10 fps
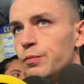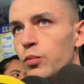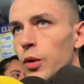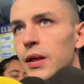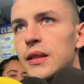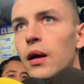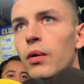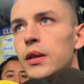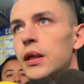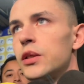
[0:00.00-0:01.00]
por más que le he
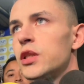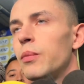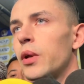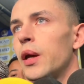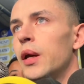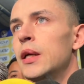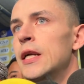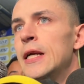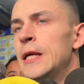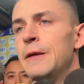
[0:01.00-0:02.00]
vuelto, no sé por qué
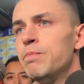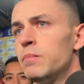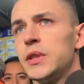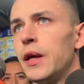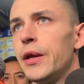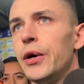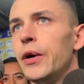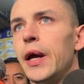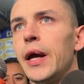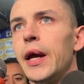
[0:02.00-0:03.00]
se
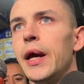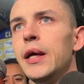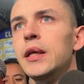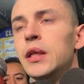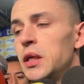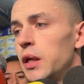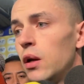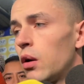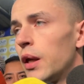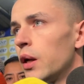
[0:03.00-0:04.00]
dio y
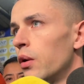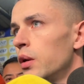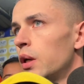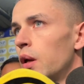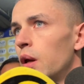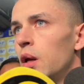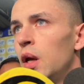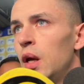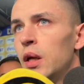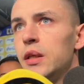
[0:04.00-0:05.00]
lo que digo
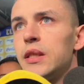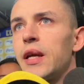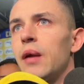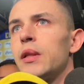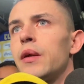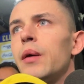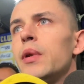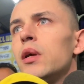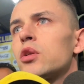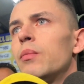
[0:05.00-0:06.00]
ni siquiera me atreví a
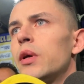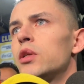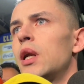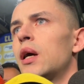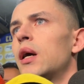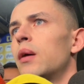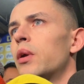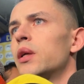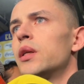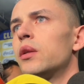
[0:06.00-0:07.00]
mirar a los compañeros a la cara
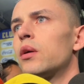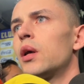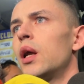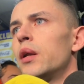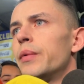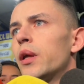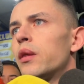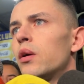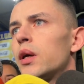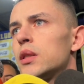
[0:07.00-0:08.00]
porque siento que la
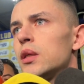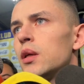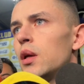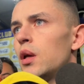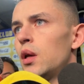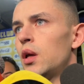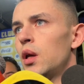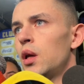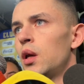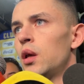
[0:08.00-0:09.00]
eliminación es
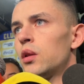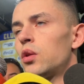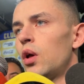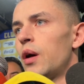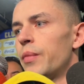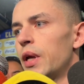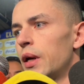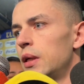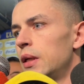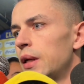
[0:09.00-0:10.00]
toda
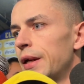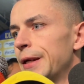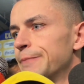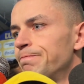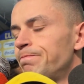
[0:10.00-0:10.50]
mía, eh,